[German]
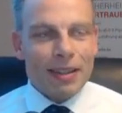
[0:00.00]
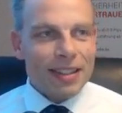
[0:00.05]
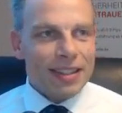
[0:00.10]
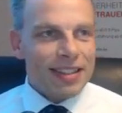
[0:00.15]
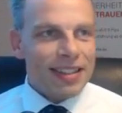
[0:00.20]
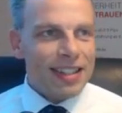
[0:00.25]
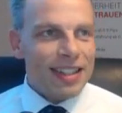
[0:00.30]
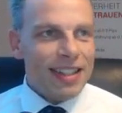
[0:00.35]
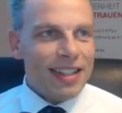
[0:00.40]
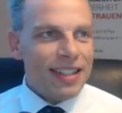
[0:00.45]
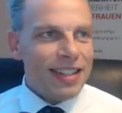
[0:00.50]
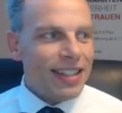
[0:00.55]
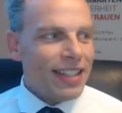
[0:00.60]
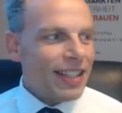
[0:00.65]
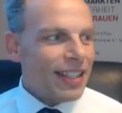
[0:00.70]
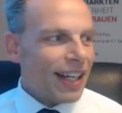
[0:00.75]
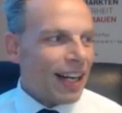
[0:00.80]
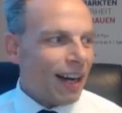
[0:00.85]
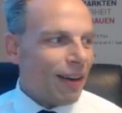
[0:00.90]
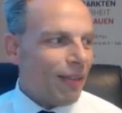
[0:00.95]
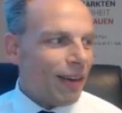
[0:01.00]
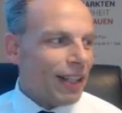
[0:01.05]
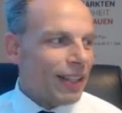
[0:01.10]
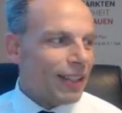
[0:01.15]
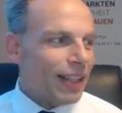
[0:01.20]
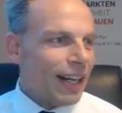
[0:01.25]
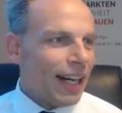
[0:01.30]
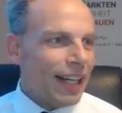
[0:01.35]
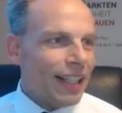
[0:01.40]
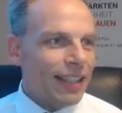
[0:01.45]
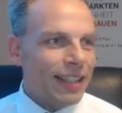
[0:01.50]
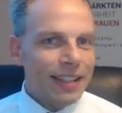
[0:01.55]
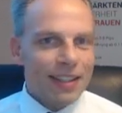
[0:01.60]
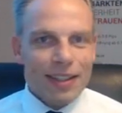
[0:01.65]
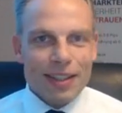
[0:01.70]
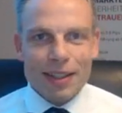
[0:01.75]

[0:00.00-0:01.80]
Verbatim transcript: ziehe ich die Krawatte an.